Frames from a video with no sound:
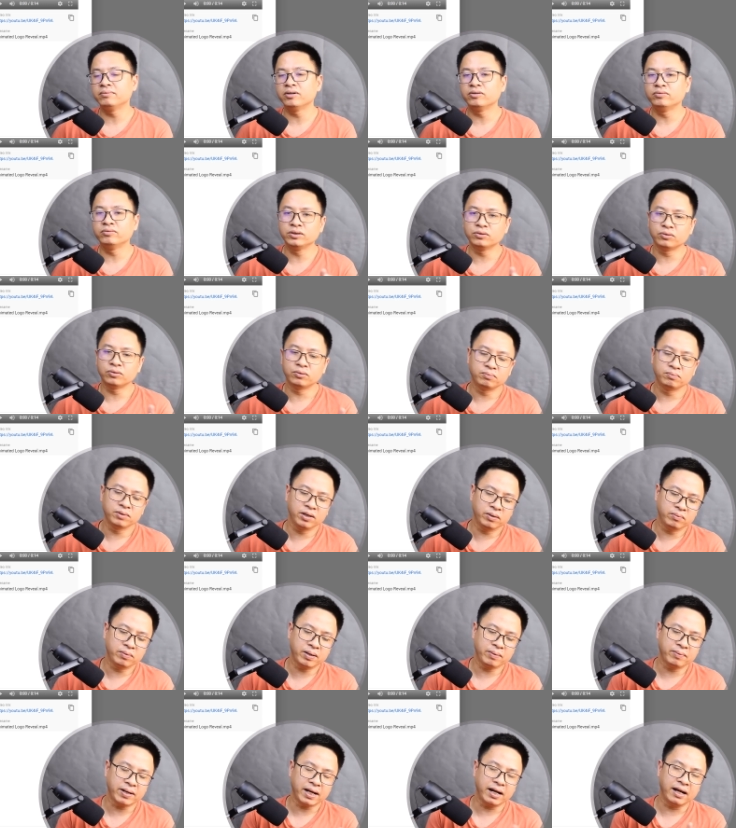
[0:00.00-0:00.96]
Mà ví dụ
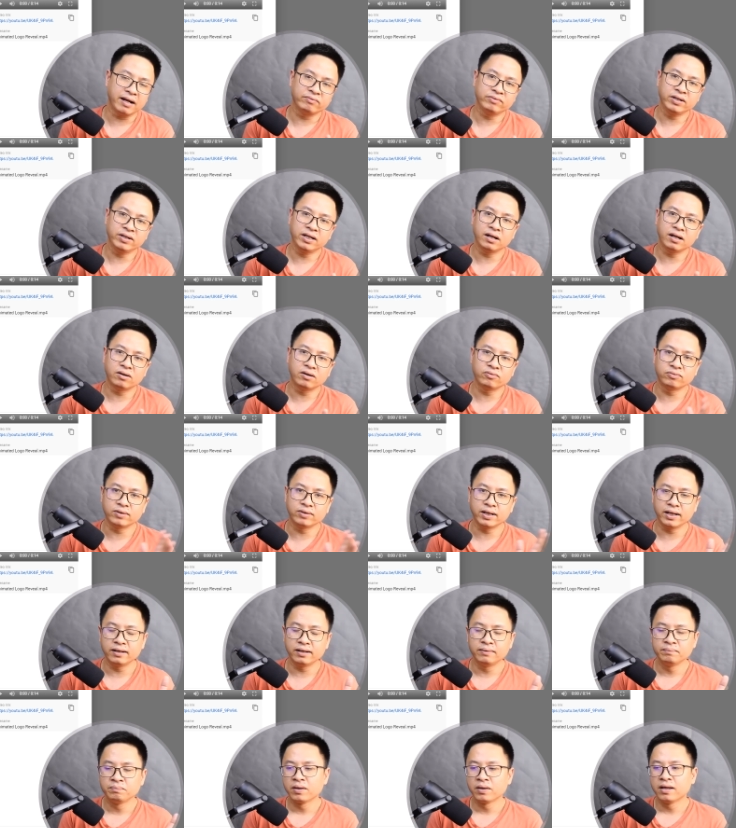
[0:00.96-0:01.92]
nếu mà bạn làm vlog
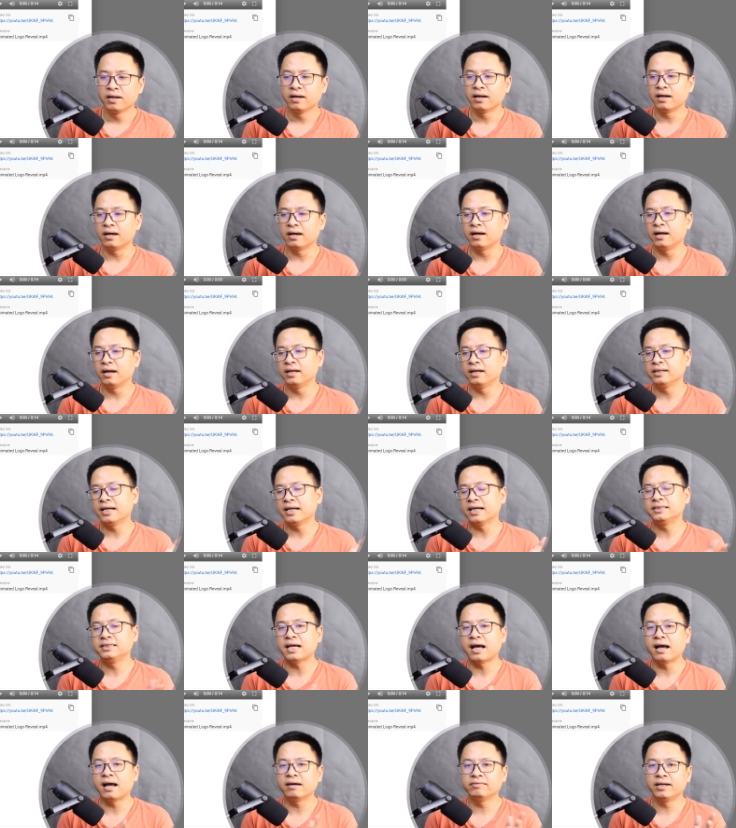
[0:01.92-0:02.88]
về Nha
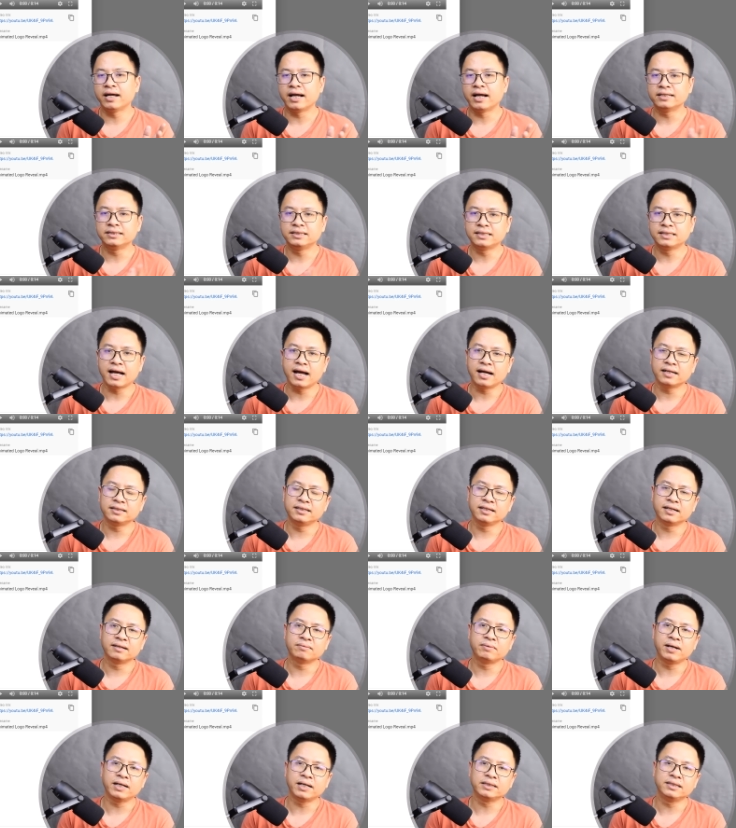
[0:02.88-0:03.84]
Trang, về Hà Giang
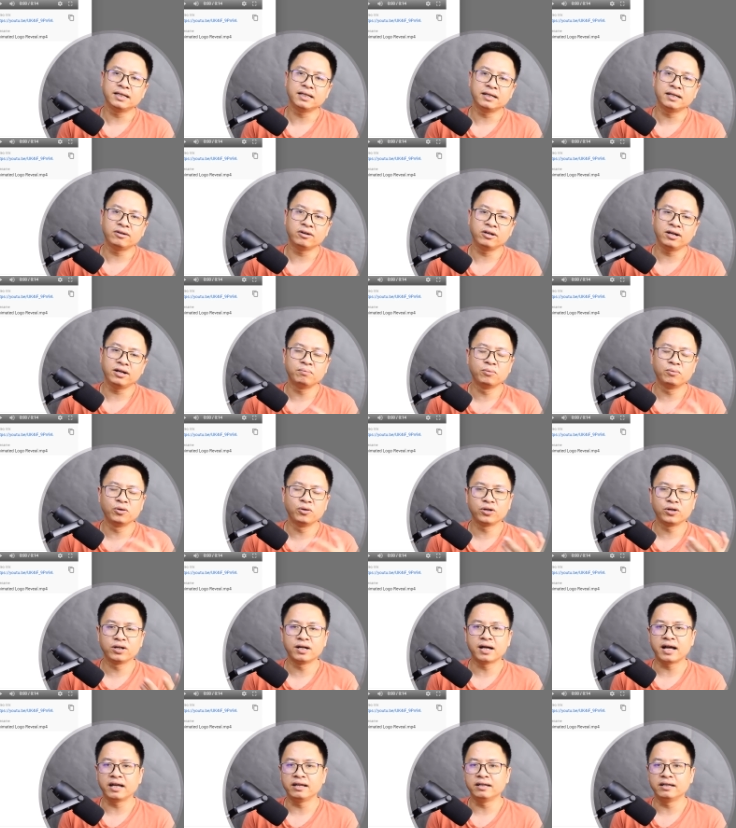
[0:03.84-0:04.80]
thì các bạn sẽ nói là
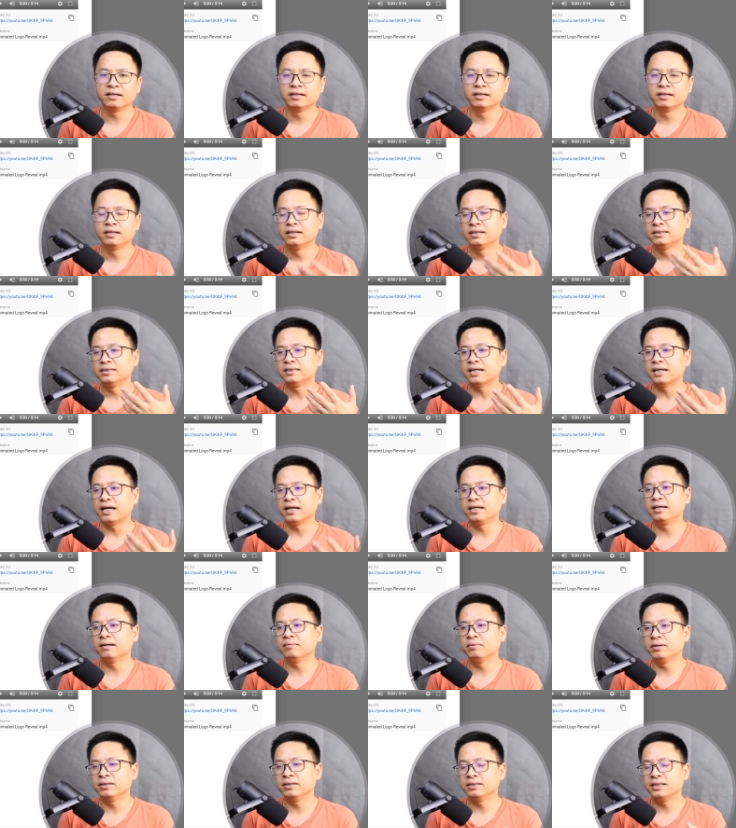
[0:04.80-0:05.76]
một ngày trải
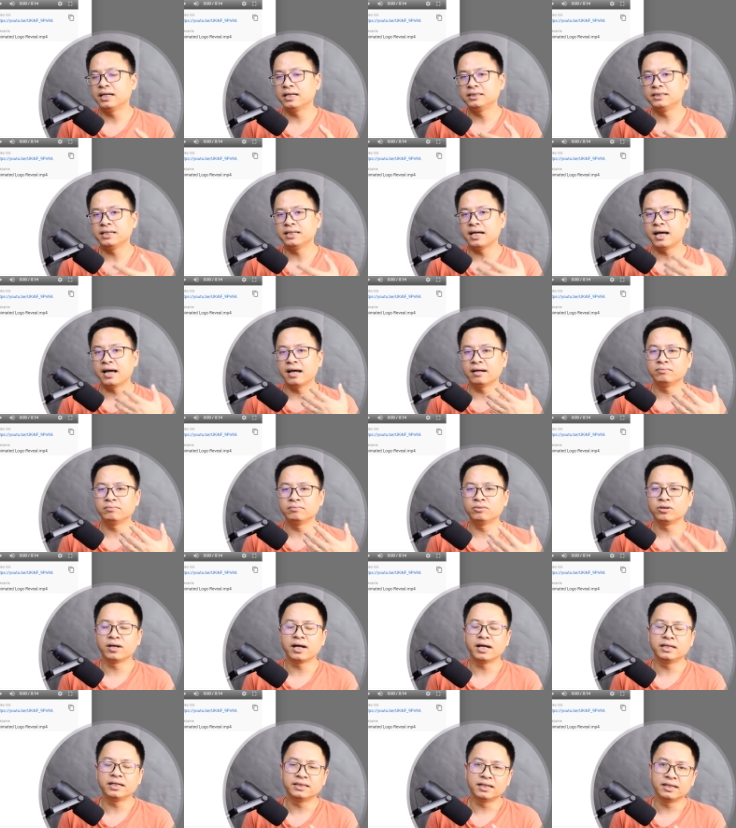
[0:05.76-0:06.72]
nghiệm ở Nha Trang,
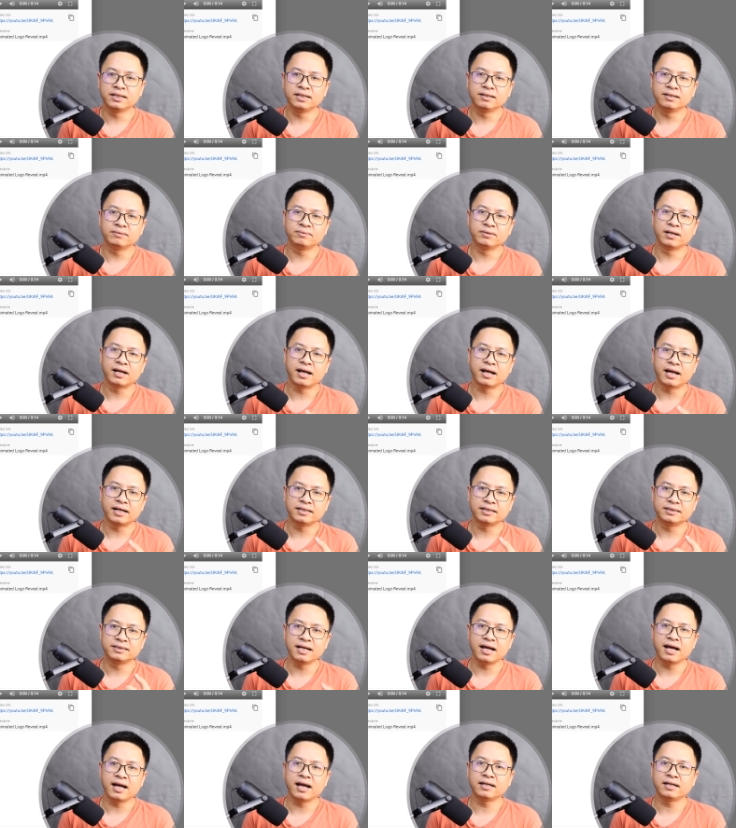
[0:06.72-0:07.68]
một ngày trải nghiệm ở Hà
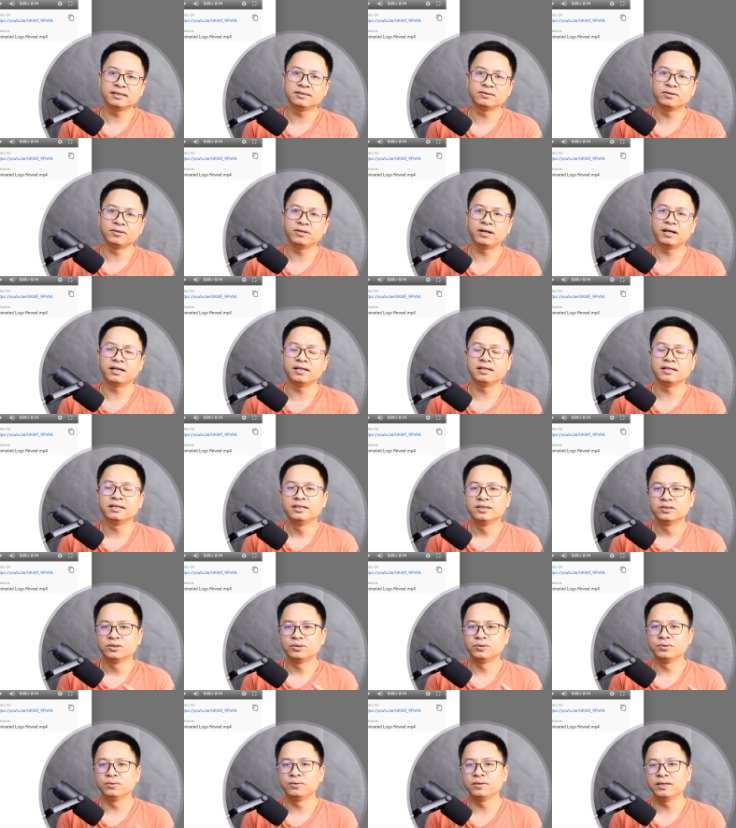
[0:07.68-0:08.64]
Giang, rồi là
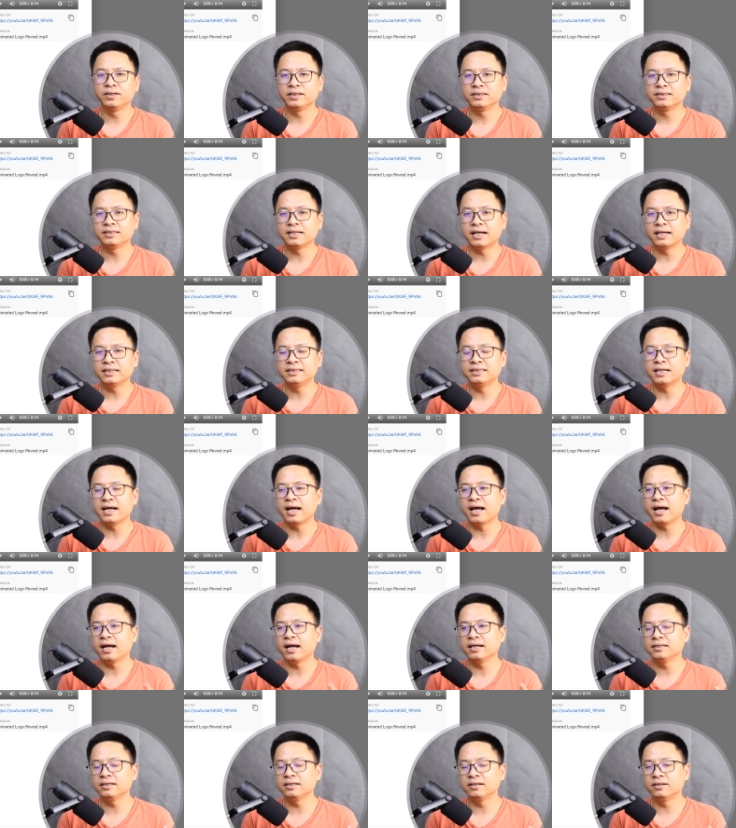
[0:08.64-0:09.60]
du lịch Nha
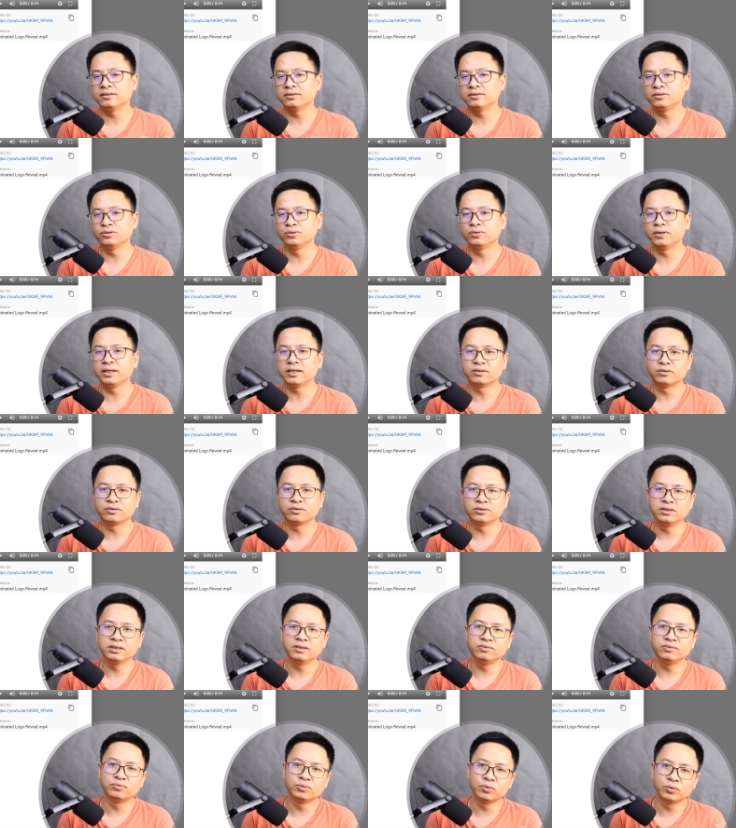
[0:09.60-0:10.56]
Trang, du lịch có
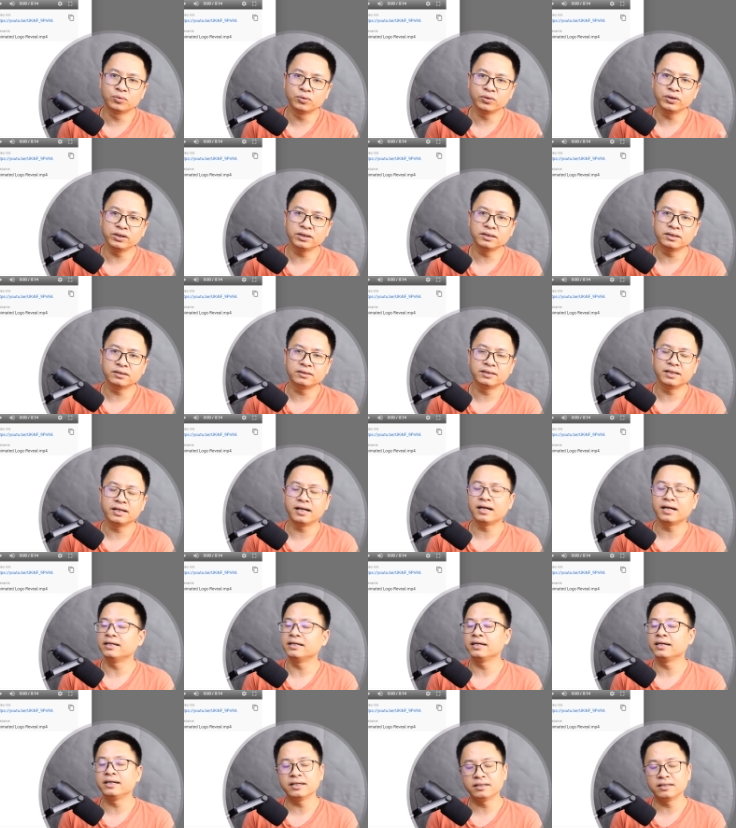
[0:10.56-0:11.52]
gì vui, thế
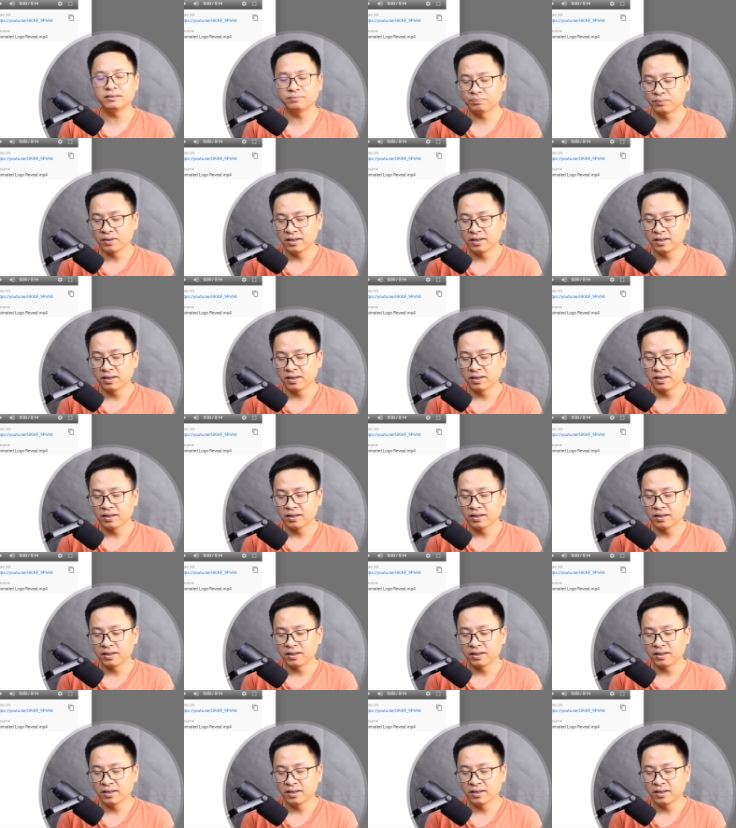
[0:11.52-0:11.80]
này thế kia.